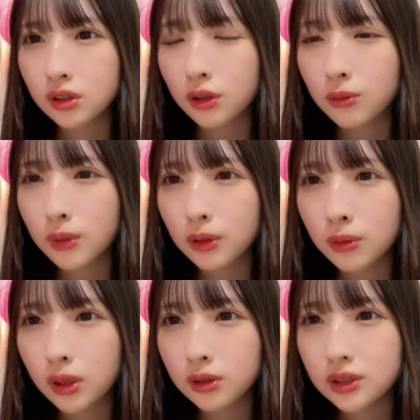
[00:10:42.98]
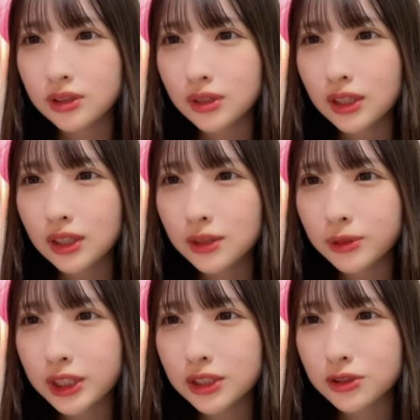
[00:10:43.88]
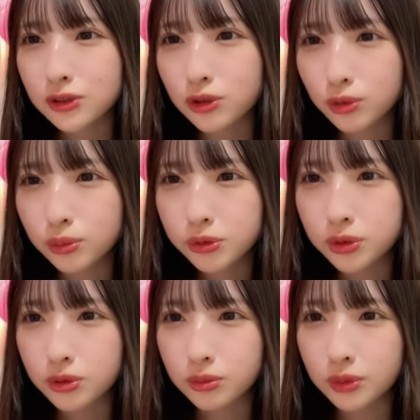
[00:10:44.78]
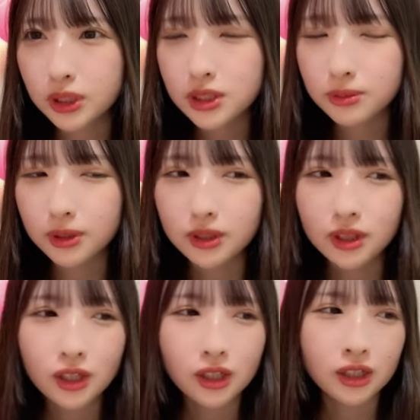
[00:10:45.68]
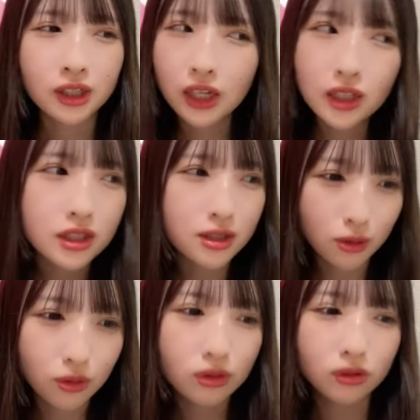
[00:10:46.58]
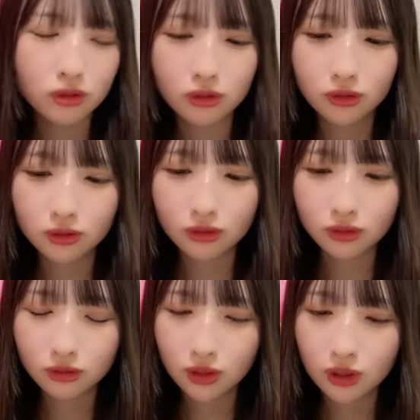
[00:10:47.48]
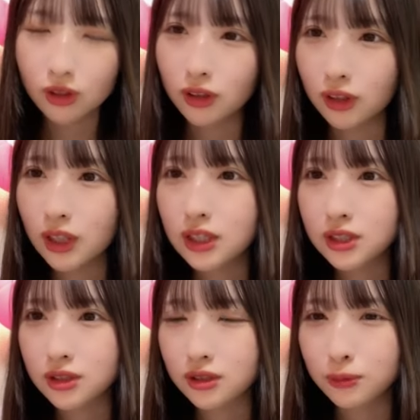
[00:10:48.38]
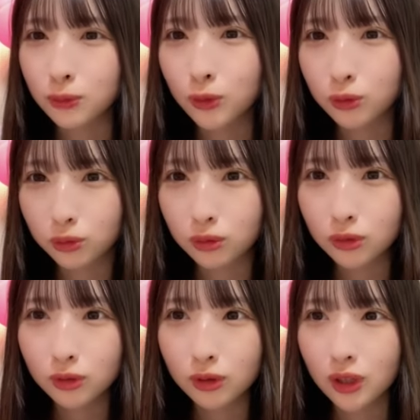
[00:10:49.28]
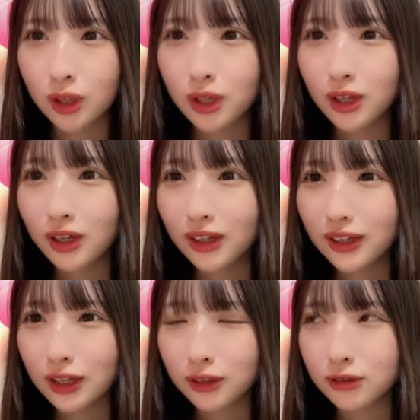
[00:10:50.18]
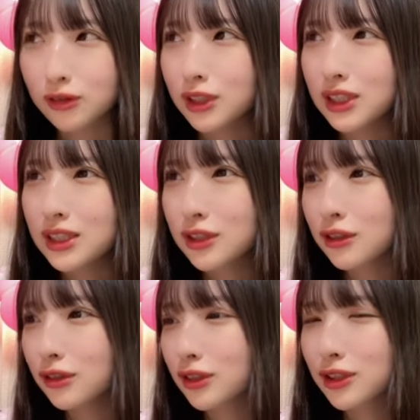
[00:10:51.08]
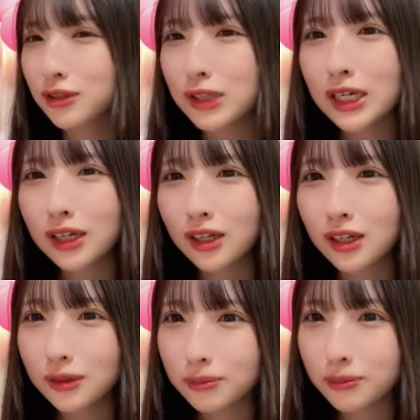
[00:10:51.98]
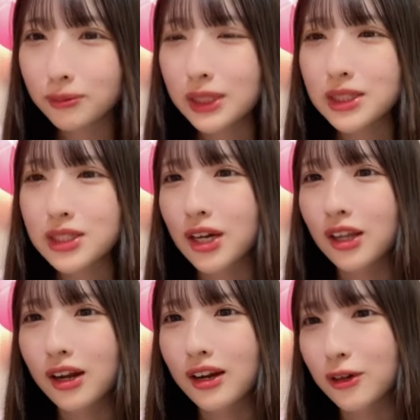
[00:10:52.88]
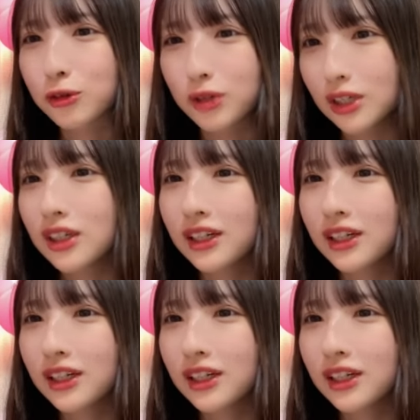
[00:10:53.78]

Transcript: こんばんは座りでもいいツーショットポーズを生み出せばえないですよないですもうあの椅子机からめっちゃ離れるとか